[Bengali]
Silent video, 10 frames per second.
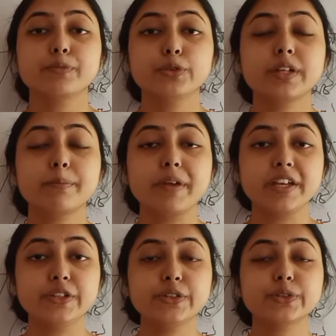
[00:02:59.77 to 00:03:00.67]
দুটি
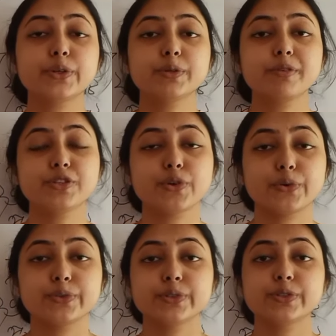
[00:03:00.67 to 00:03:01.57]
ভিন্ন ধর্মী
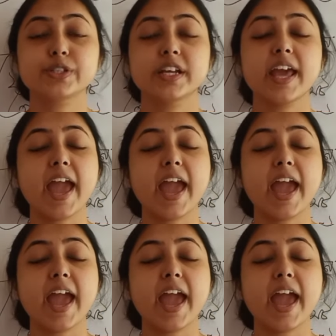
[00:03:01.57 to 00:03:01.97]
জননকোষের